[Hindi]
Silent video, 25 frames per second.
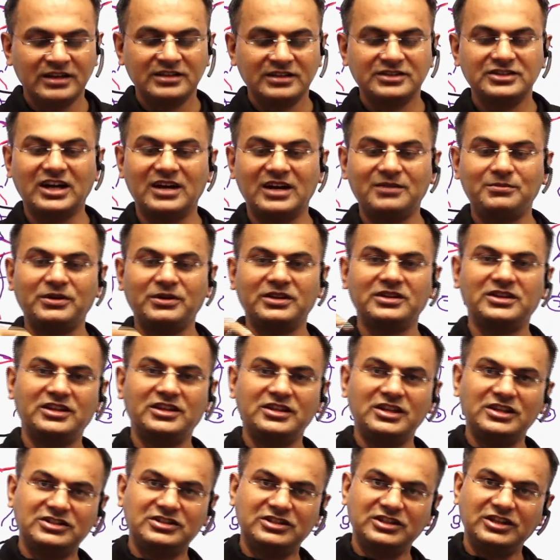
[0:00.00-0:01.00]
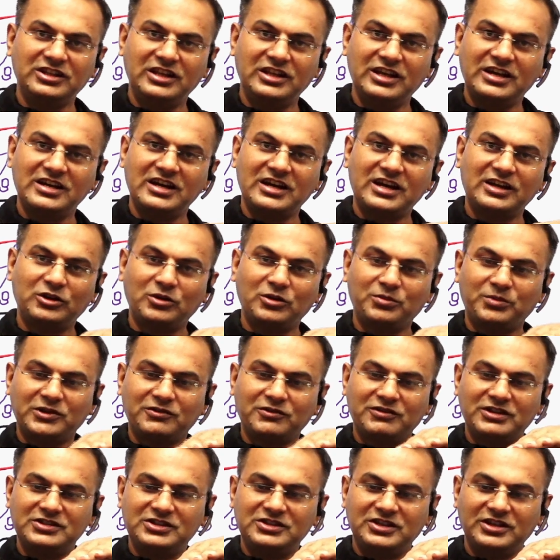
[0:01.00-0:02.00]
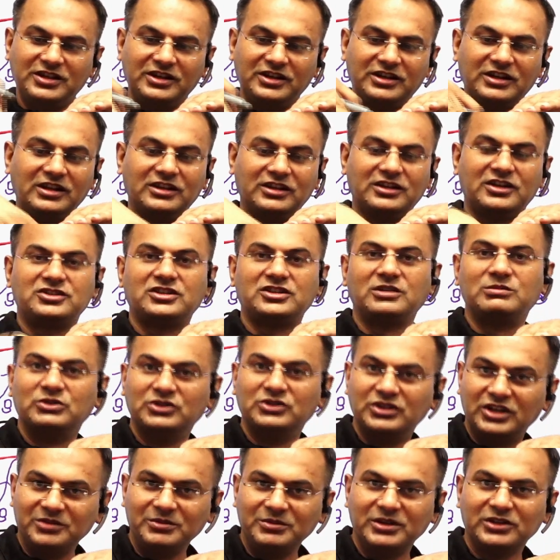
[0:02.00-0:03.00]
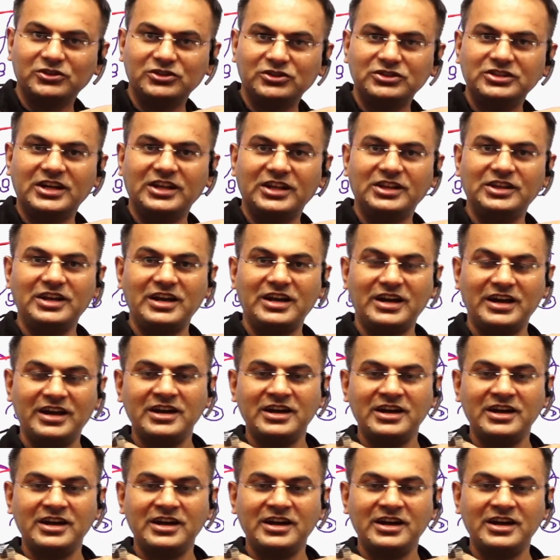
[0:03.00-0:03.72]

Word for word: जहां पर नदी सीधे या तो पर्वत से निकलकर समुद्र में घुस जाती है